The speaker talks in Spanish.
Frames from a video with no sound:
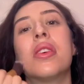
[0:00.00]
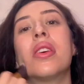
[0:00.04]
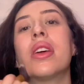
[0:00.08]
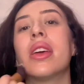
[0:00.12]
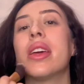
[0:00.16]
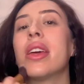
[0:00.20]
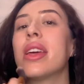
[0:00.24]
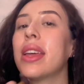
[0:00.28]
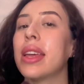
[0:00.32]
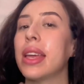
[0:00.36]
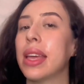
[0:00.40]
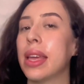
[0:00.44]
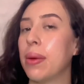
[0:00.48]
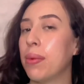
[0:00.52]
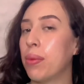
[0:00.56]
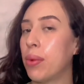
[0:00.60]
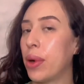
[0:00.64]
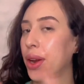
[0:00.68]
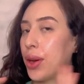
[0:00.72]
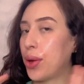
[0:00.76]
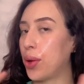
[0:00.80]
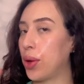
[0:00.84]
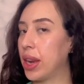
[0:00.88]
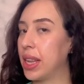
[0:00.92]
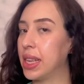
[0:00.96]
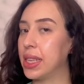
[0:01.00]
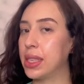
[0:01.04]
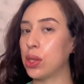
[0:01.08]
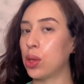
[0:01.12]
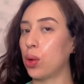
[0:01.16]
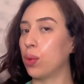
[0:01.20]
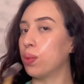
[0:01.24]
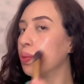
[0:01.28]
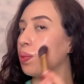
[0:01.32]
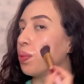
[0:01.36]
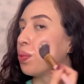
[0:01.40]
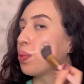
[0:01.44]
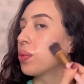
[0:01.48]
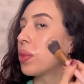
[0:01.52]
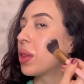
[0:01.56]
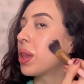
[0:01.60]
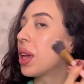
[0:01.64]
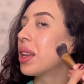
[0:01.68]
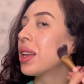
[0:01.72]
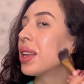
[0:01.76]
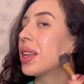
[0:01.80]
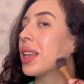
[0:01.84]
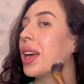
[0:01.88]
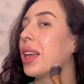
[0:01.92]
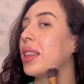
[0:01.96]
Y bueno, listo.
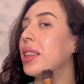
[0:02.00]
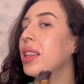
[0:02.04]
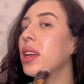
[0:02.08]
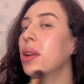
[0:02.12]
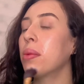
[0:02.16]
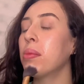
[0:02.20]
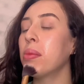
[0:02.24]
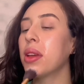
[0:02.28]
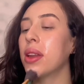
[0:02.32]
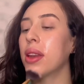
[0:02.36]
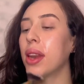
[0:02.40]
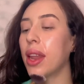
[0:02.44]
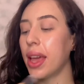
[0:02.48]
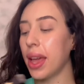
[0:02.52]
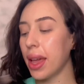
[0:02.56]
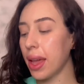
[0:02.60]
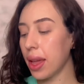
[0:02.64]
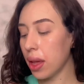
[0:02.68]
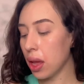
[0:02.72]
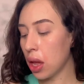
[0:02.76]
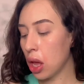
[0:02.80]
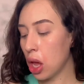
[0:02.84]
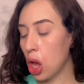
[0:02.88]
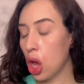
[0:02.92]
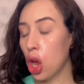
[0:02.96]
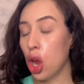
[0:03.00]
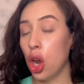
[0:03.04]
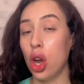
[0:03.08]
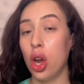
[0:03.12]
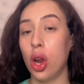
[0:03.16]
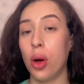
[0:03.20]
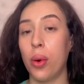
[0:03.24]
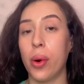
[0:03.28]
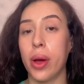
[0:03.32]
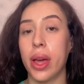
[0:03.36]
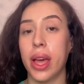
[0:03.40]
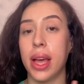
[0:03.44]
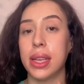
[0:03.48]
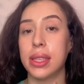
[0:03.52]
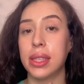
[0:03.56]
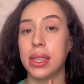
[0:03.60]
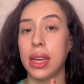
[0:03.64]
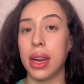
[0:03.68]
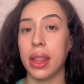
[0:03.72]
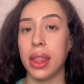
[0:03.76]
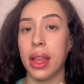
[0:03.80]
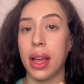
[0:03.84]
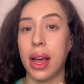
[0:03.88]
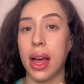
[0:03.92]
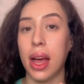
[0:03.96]
Ya terminé. Lo voy a estar
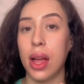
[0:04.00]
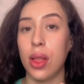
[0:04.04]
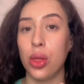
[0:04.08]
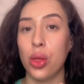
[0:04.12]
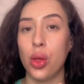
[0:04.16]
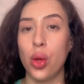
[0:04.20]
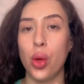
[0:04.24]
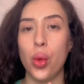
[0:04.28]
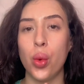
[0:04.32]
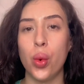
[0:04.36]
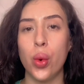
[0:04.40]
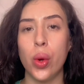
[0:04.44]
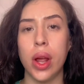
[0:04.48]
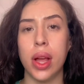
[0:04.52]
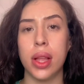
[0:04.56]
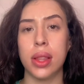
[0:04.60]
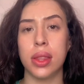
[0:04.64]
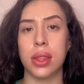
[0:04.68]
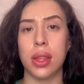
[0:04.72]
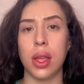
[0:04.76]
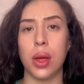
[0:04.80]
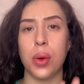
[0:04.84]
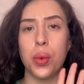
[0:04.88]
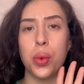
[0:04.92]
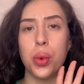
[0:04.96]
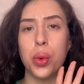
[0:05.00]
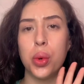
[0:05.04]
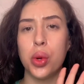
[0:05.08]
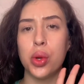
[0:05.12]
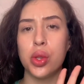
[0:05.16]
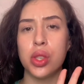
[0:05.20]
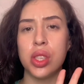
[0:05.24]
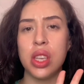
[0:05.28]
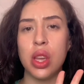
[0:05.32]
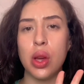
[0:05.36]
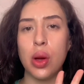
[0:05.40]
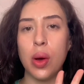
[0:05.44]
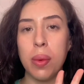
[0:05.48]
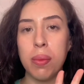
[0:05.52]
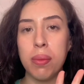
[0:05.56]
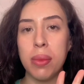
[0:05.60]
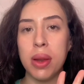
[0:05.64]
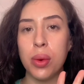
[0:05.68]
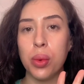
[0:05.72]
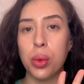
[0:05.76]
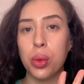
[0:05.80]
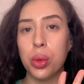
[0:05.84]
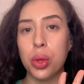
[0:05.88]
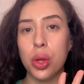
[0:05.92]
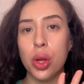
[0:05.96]
dejando durante unos 5
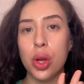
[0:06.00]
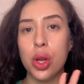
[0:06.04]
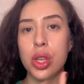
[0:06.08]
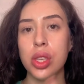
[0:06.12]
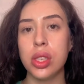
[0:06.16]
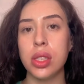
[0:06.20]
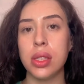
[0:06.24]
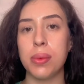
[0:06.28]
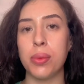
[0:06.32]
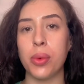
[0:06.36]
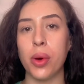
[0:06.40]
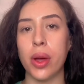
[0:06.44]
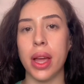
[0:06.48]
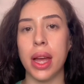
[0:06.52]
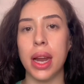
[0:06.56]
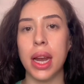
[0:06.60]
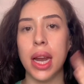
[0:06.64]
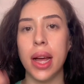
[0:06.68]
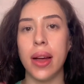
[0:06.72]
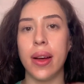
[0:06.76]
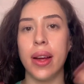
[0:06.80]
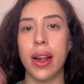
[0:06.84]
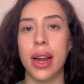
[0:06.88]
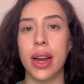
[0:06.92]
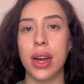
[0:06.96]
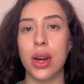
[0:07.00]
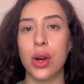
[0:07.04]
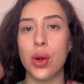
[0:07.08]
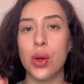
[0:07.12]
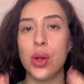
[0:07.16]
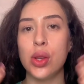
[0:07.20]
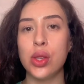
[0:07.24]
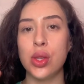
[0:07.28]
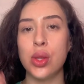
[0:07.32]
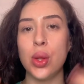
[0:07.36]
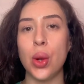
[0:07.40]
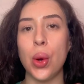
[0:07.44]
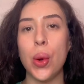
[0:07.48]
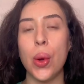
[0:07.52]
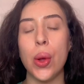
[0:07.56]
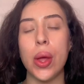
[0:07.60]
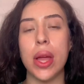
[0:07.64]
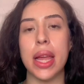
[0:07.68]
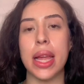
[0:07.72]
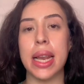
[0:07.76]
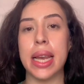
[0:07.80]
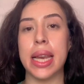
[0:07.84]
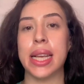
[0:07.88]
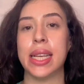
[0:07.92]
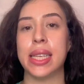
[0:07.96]
minutos. Voy a lavar el rostro y
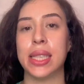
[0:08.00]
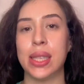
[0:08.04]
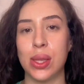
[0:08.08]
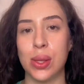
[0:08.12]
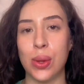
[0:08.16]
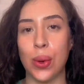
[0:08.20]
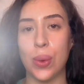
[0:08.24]
listo.